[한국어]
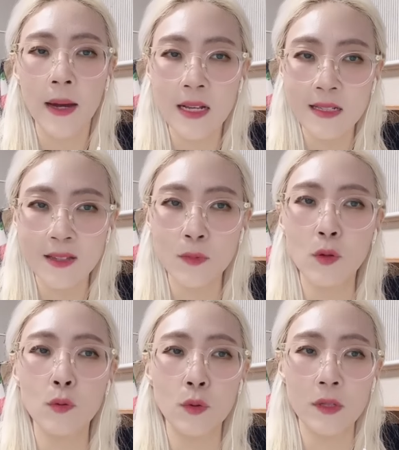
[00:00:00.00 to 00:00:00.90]
80
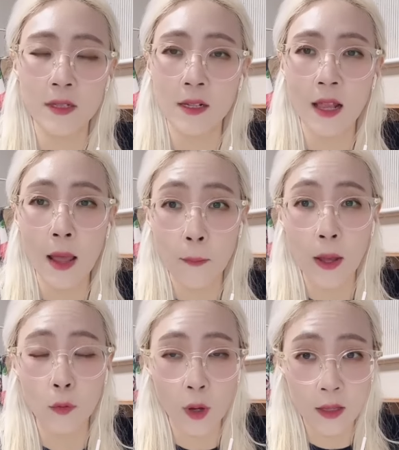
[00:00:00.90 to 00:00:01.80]
정도 있을 때
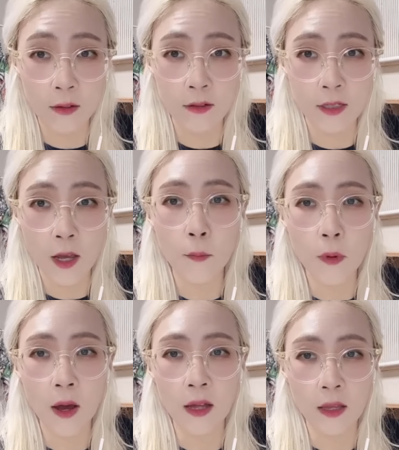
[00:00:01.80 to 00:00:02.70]
매도하는 것이
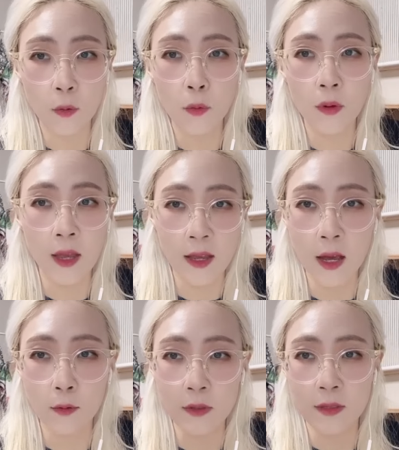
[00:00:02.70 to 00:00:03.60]
현명하다고
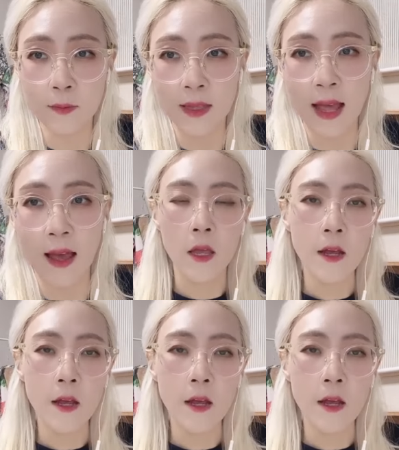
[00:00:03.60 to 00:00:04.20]
얘기하고 있습니다.